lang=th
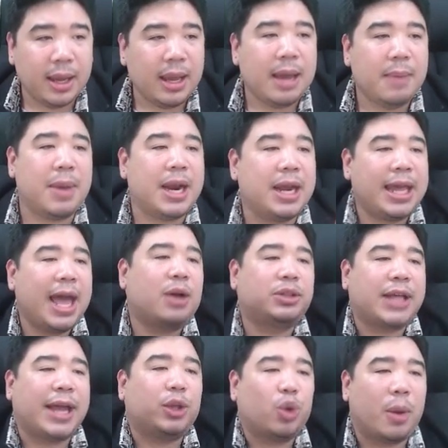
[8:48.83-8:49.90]
มันได้แค่เอา
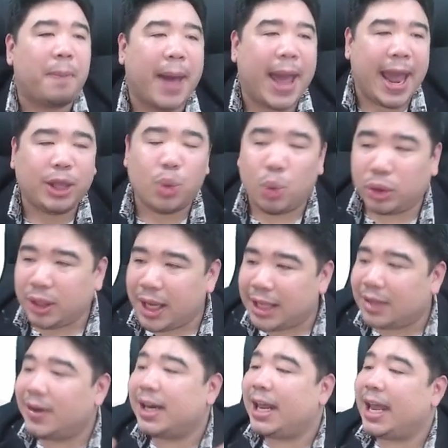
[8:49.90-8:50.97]
ใส่ตัวแปรให้ถูกที่
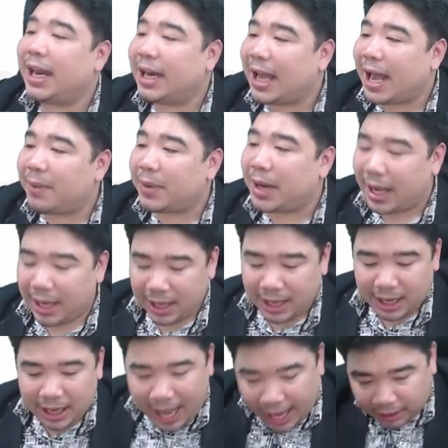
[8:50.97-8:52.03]
เท่านั้นเองนะครับนะ
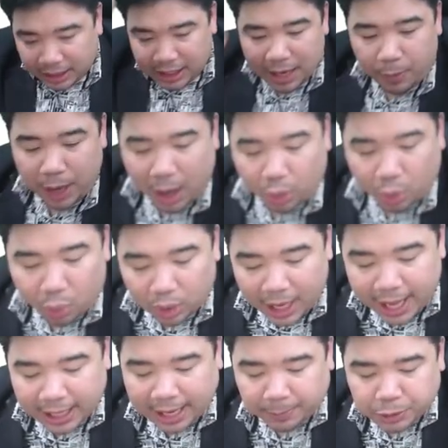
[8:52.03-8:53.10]
อ่ะที่เหลือพวกเราคูณเล
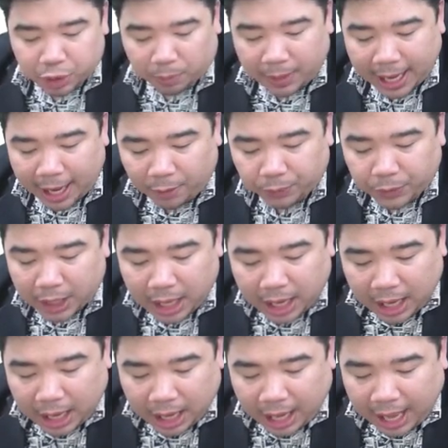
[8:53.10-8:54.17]
ขครับ จบแล้ว
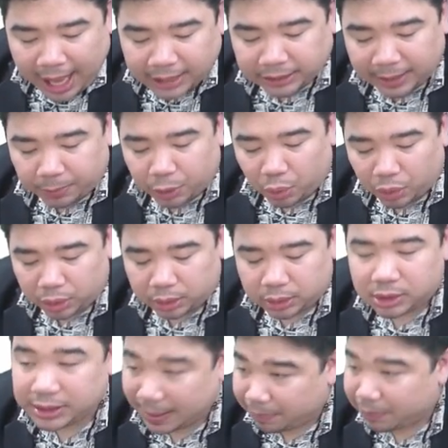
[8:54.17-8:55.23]
50คูณ
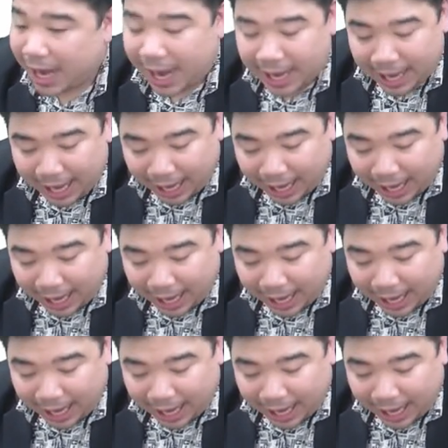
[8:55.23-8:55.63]
10 ได้